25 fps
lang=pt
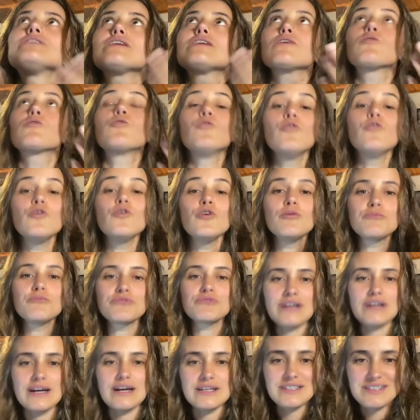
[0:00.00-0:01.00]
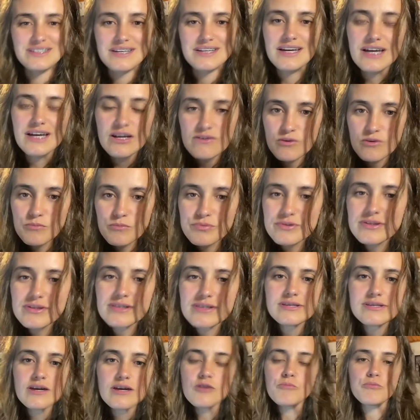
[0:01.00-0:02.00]
como, Tati? Vamos pro
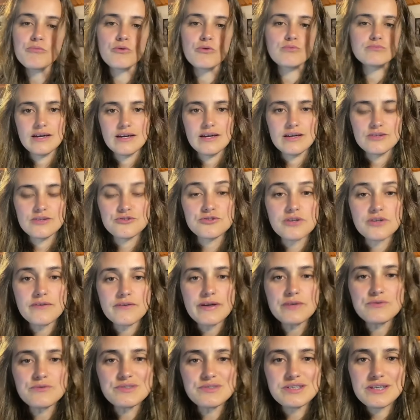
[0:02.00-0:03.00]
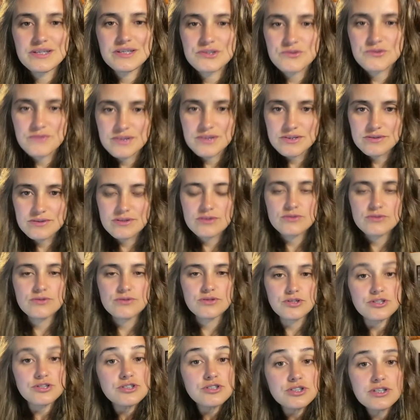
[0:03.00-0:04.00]
terceiro ponto. Só vai conseguir resolver isso dentro
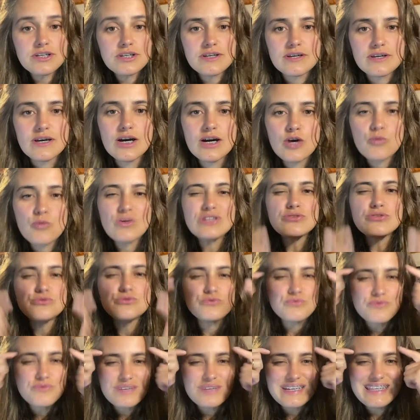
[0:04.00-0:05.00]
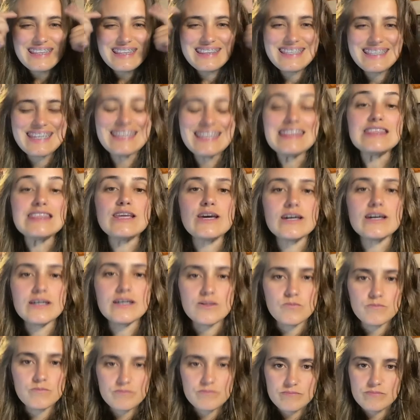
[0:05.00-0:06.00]
de ti quando tu entender
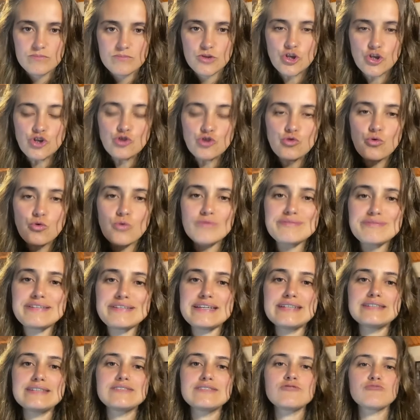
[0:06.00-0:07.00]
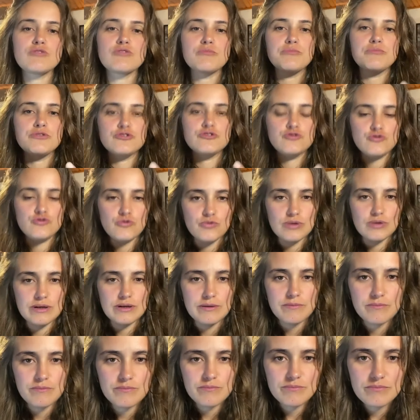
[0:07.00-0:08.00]
que tu consegue ser uma pessoa
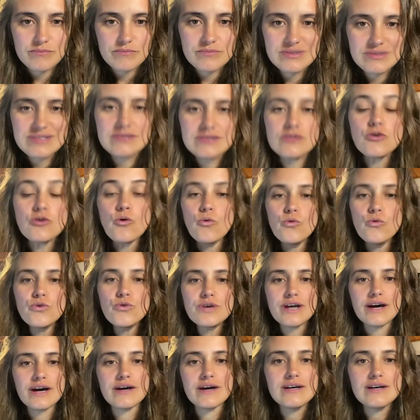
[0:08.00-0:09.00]
segura